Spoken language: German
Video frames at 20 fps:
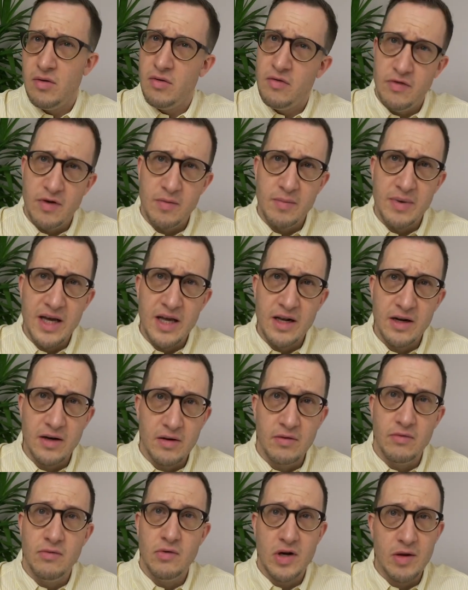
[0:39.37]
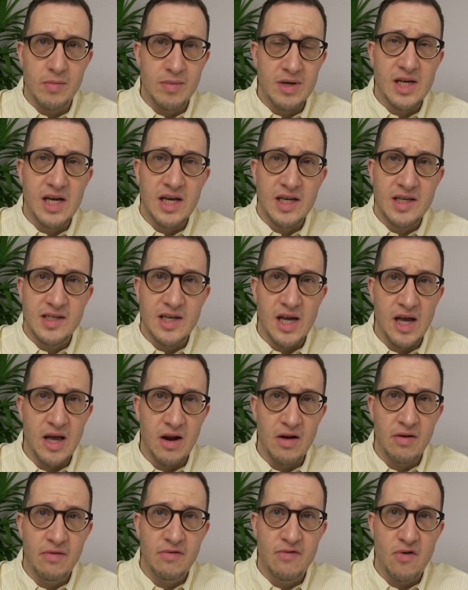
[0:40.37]
vermehren würde mich sehr
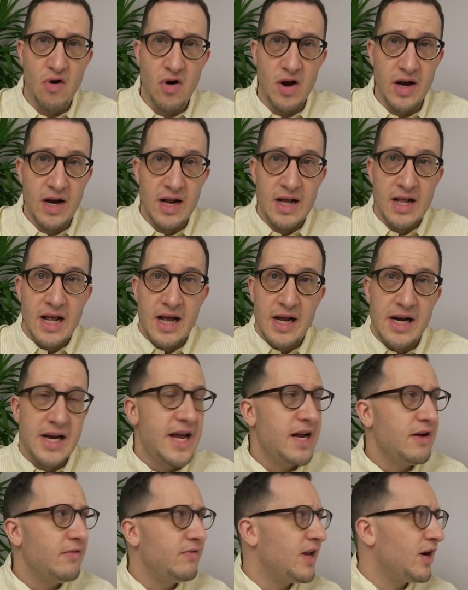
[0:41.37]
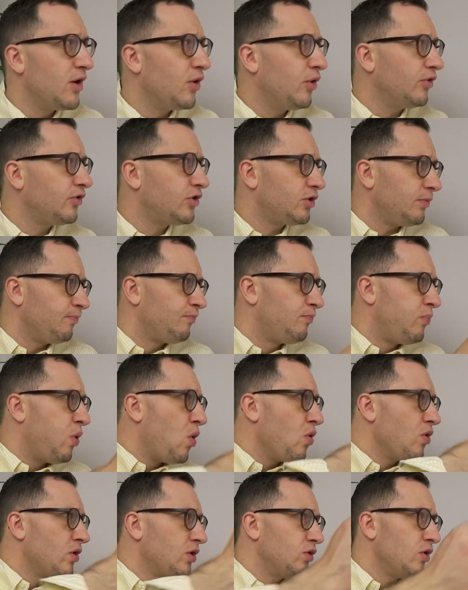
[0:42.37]
freuen. Legen wir los.
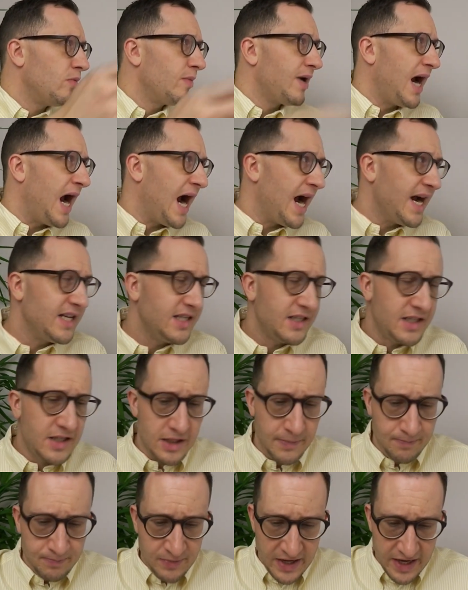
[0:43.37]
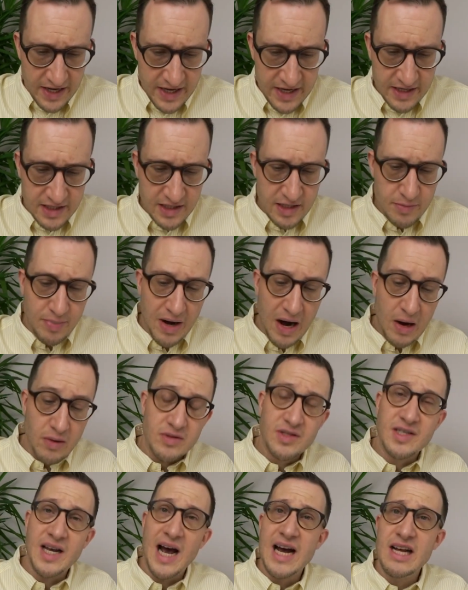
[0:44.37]
Punkt Nummer 1 ist die
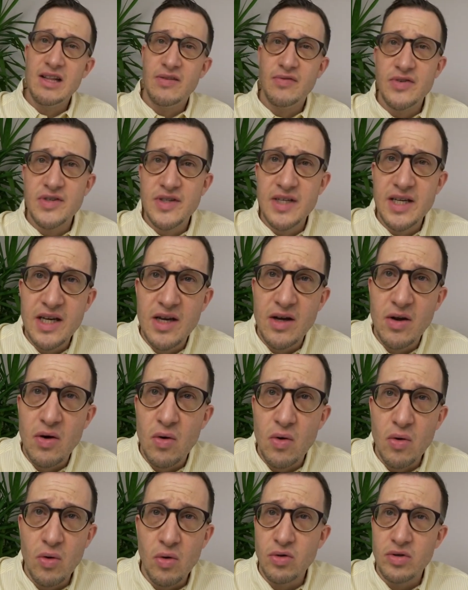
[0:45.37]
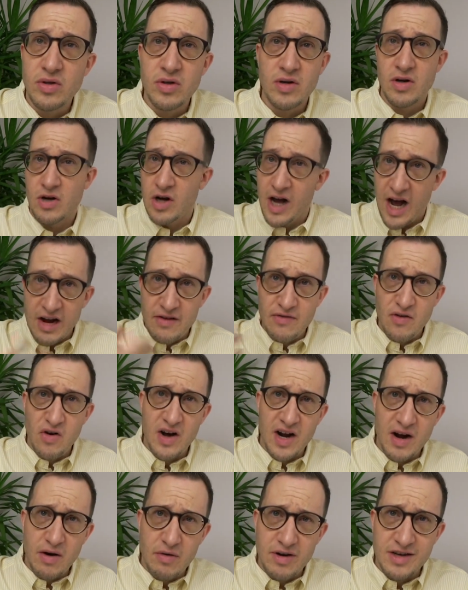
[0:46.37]
Bauzeitversicherung oder
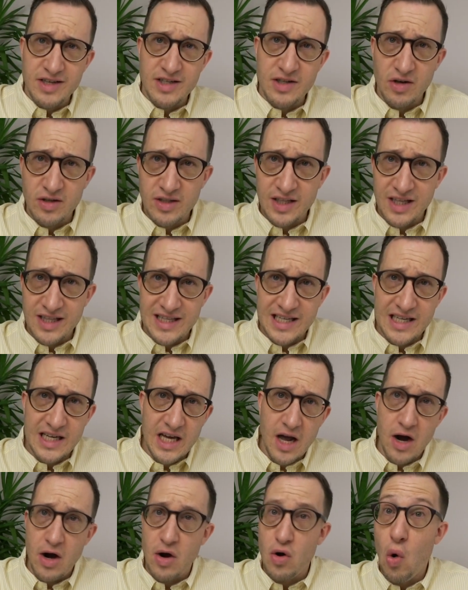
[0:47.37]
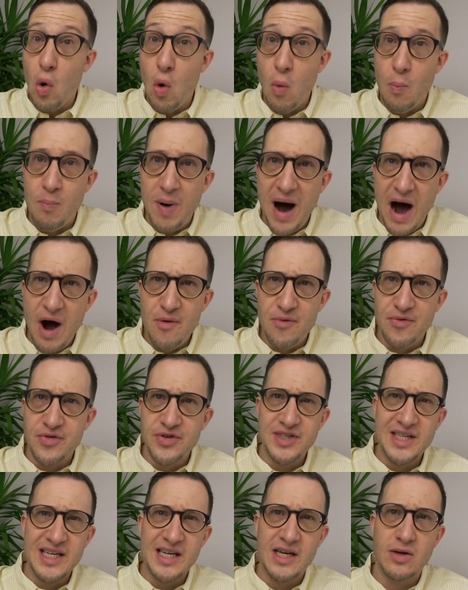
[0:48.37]
einfacher auch gesagt die
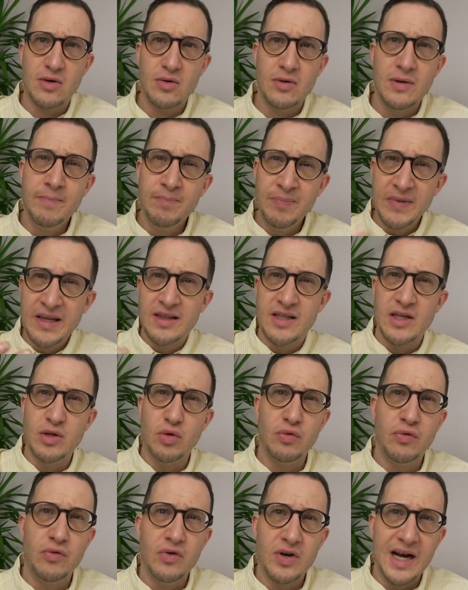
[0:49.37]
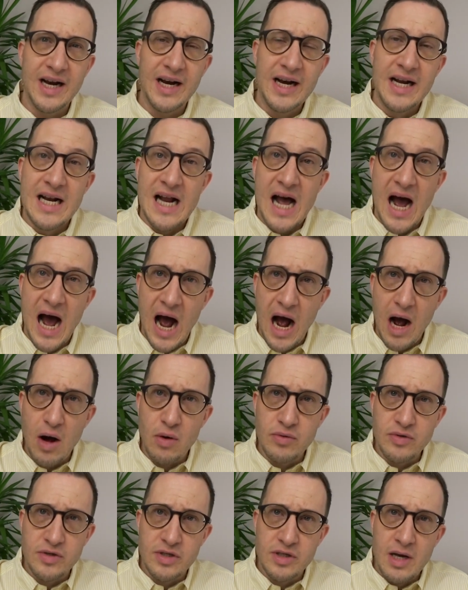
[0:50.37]
Rohbauversicherung, die du für ein
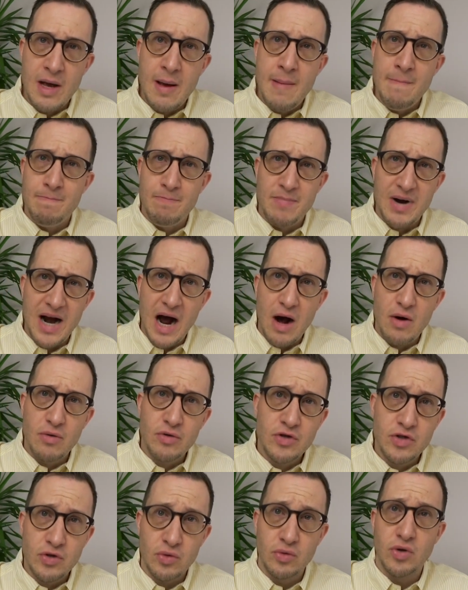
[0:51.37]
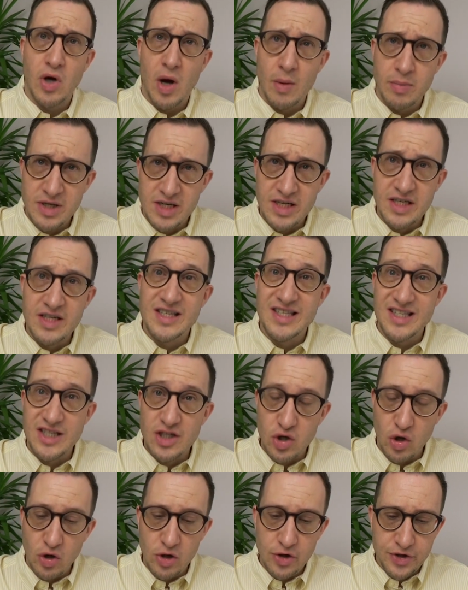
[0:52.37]
Haus brauchst und abschließen
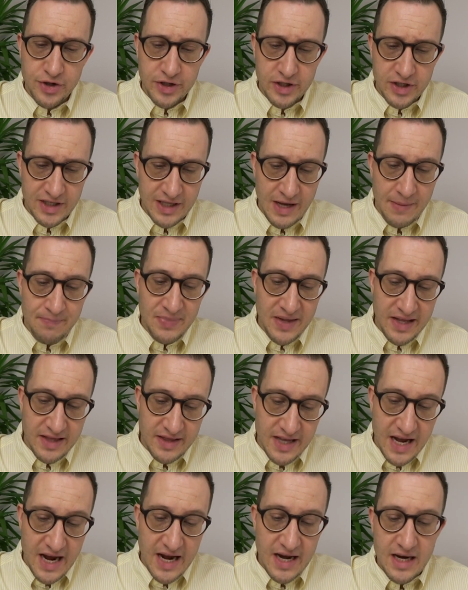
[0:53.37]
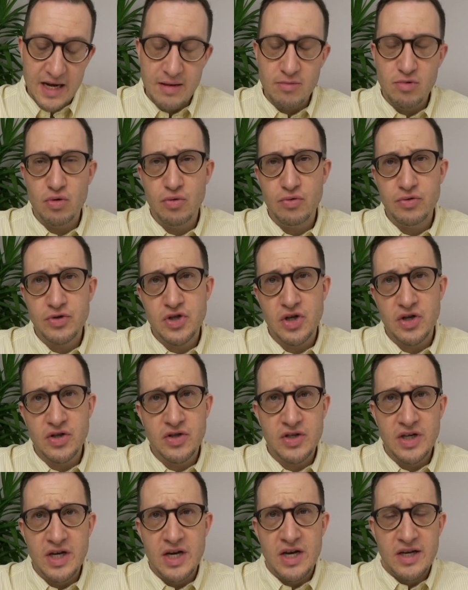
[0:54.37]
solltest. Denn im
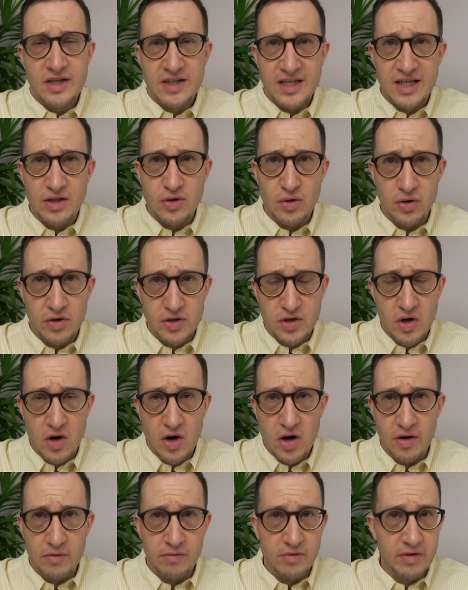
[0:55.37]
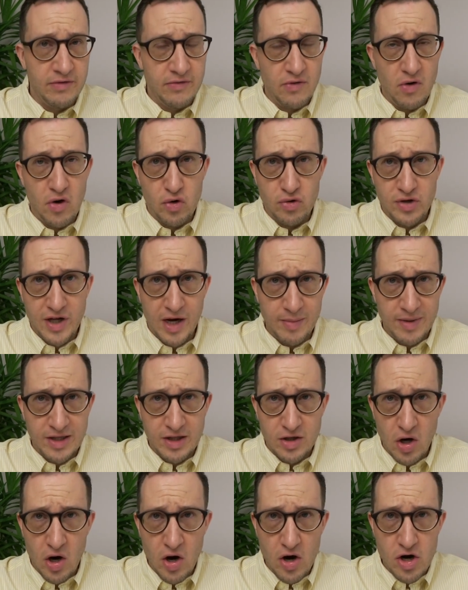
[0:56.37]
Grundsatz sind dort Sachen wie Feuer- und
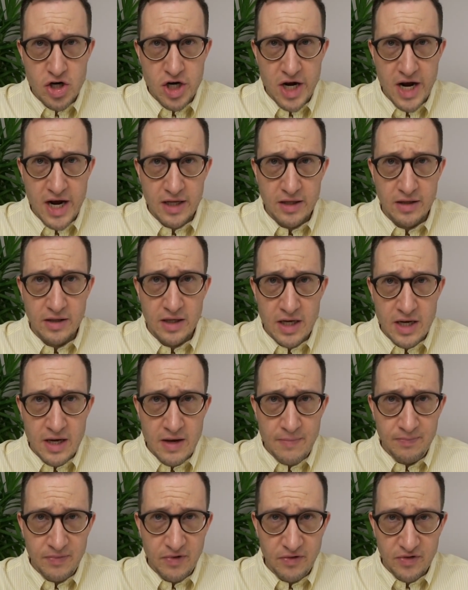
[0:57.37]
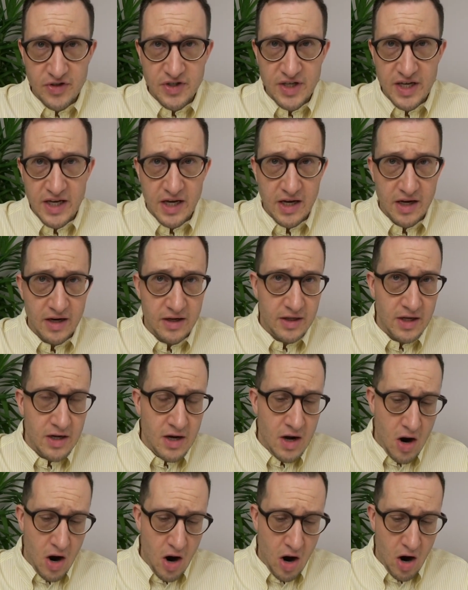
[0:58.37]
Elementarschäden, versichert,
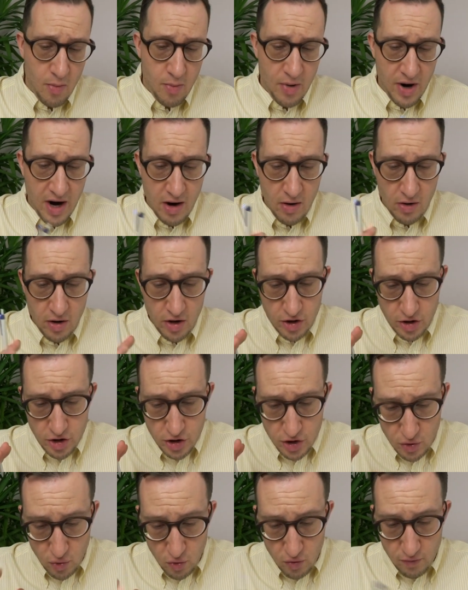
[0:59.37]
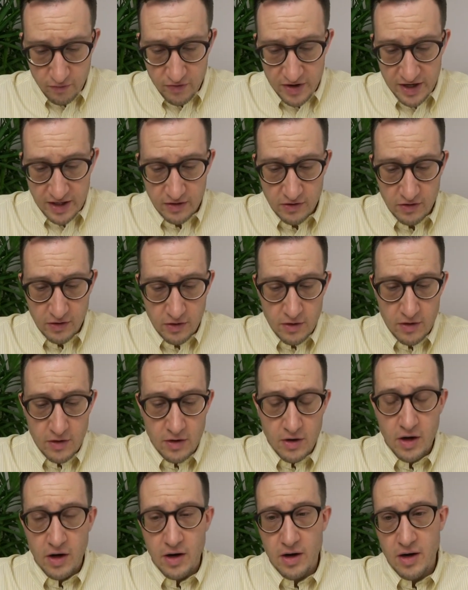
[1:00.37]
aber auch Sturmwind.
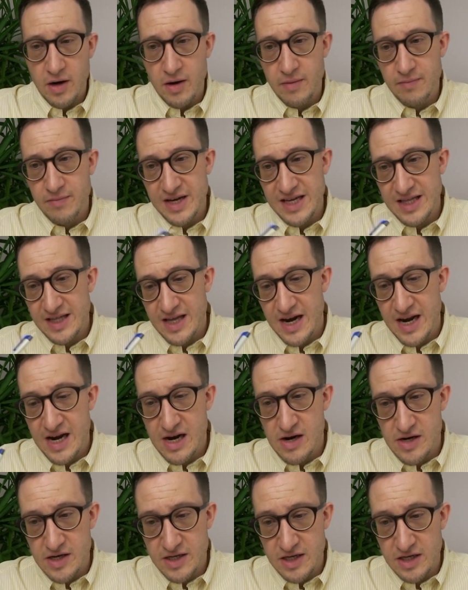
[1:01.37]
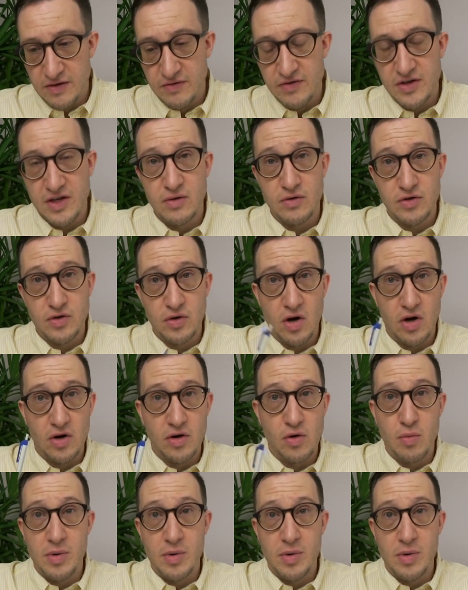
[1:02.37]
Ähm, in der Regel ist diese Versicherung sogar